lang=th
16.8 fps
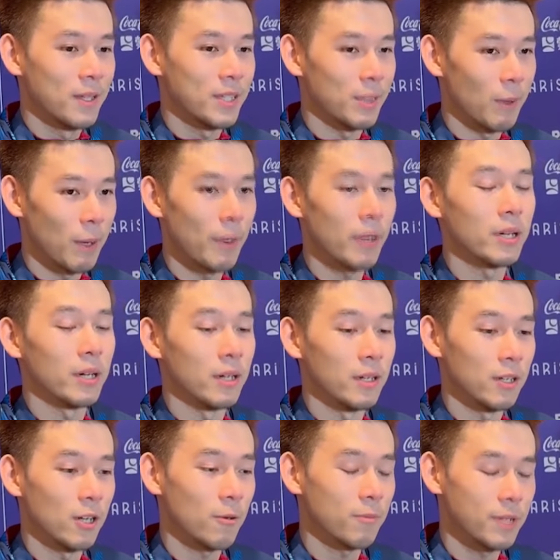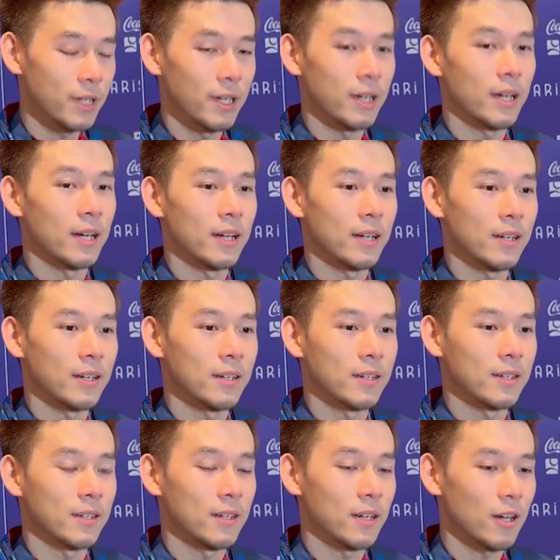ให้เกียรติด้วยนะครับ แล้ว
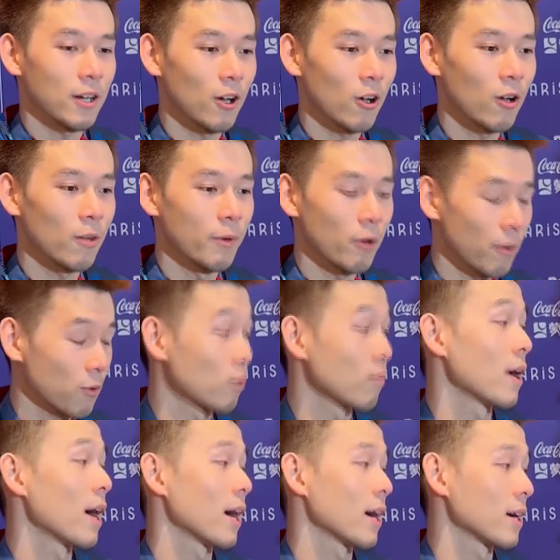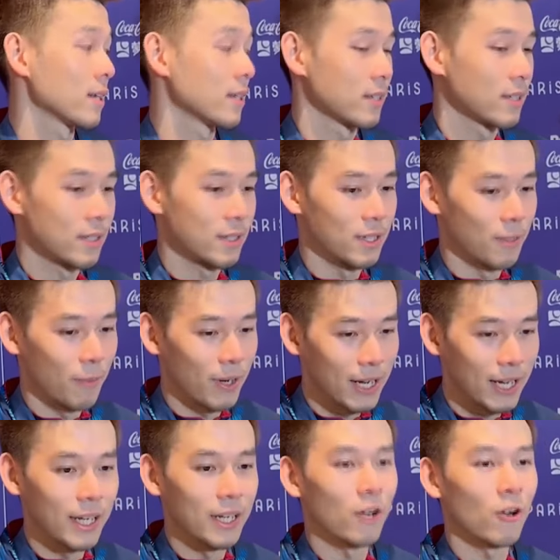ก็สุดท้ายก็จะมีการนะครับแสดงความ
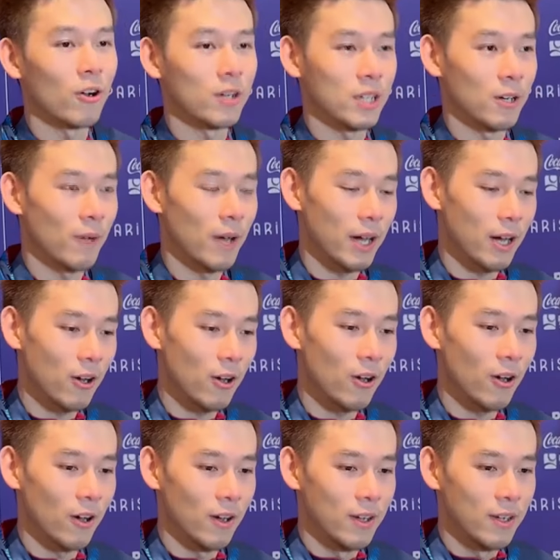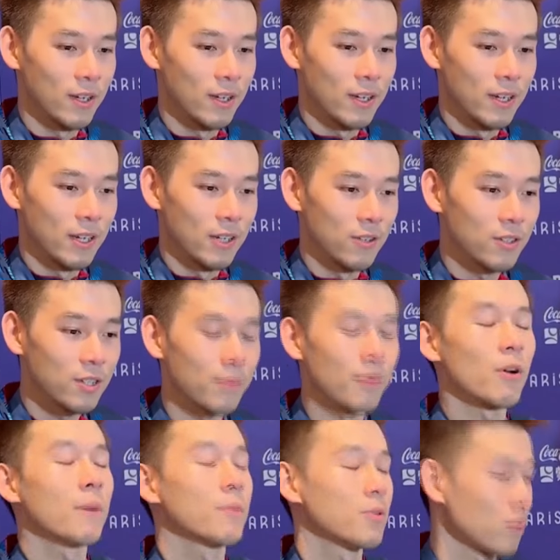ยินดีกัน นายกเศรษฐาก็บ
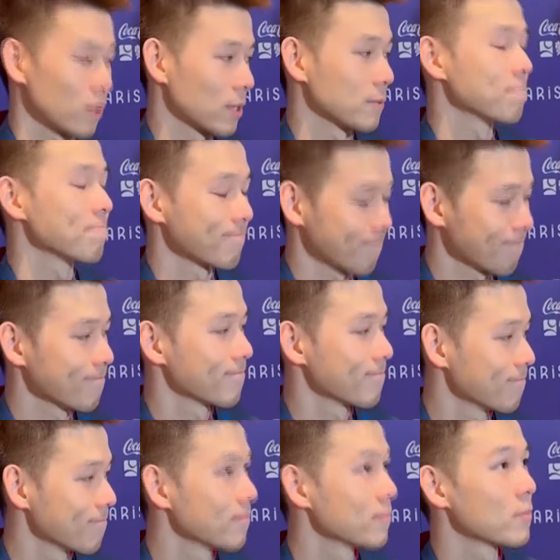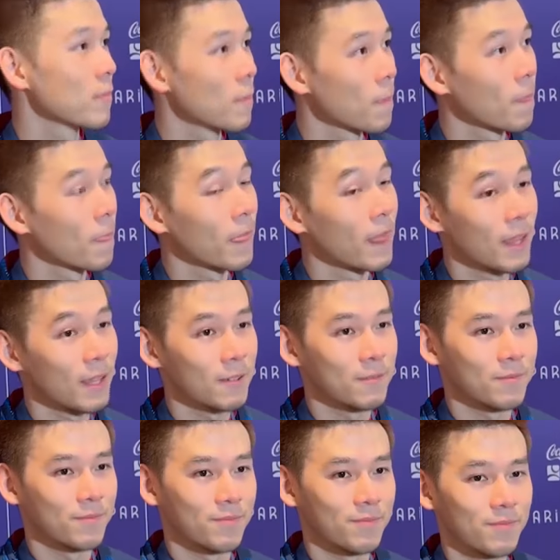อกว่าพรุ่งนี้จะไปรับด้วยว่าอย่างนั้นนะ
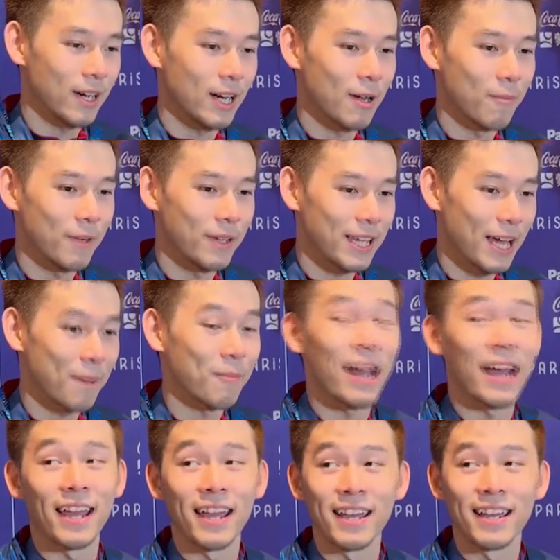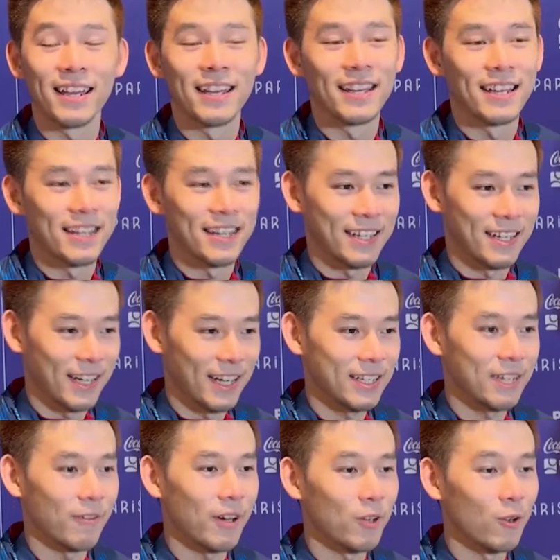อันนี้พูดถึงเรื่องของ
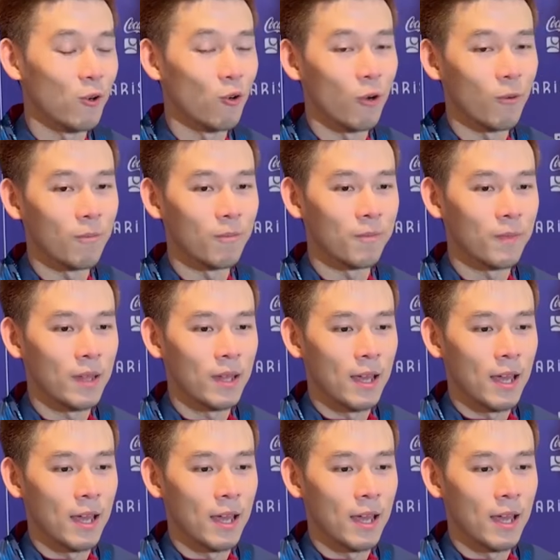วิวครับ แต่